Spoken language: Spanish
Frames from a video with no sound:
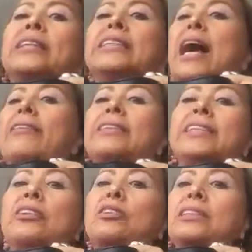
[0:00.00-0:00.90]
la llave,
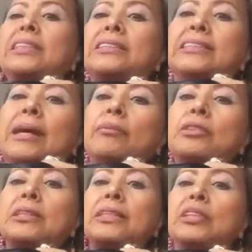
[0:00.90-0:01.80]
ya no
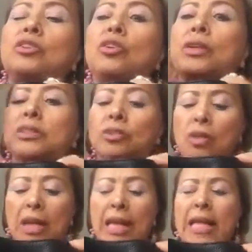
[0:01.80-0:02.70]
necesitamos hacer todo esto,
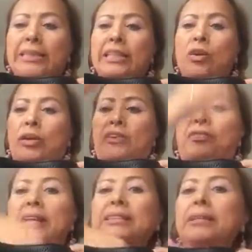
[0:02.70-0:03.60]
sino que
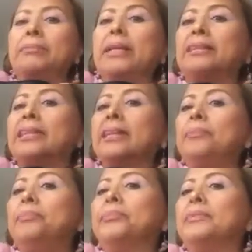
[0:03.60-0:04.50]

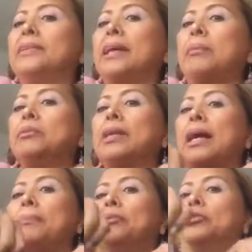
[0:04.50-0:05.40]
fácilmente llegamos
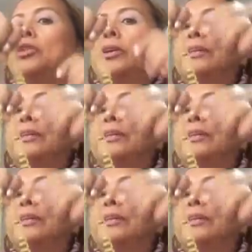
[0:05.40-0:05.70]
acá al punto